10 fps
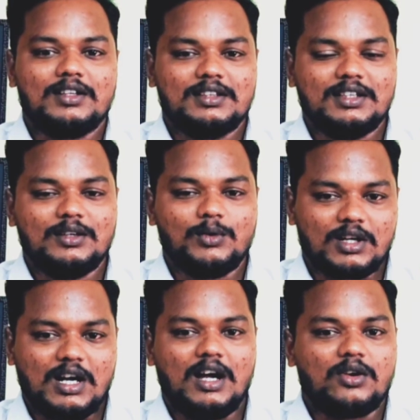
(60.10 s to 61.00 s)
வந்து ஒரு
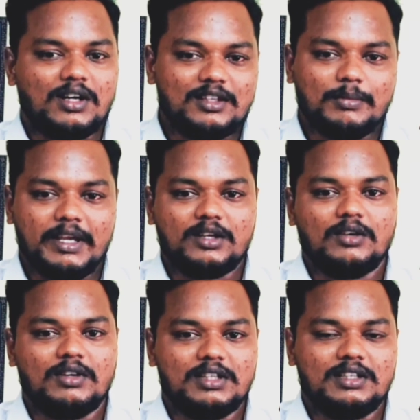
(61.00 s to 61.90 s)
காரோ அல்லது பைக்கோ
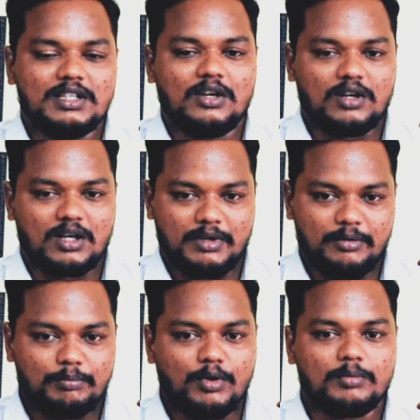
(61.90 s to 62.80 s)
வந்து இந்தியாவுக்கு நம்ம
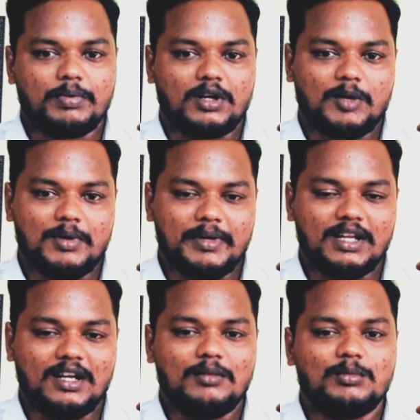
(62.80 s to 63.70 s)
இம்போர்ட் பண்ணுறோம்
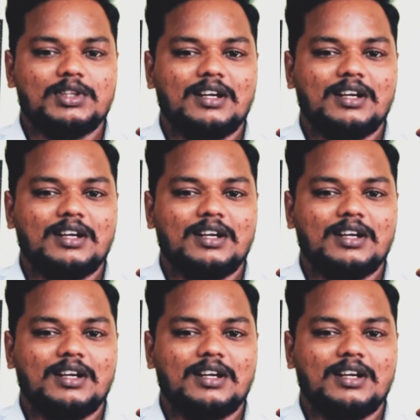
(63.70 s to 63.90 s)
அப்படின்னா முதல்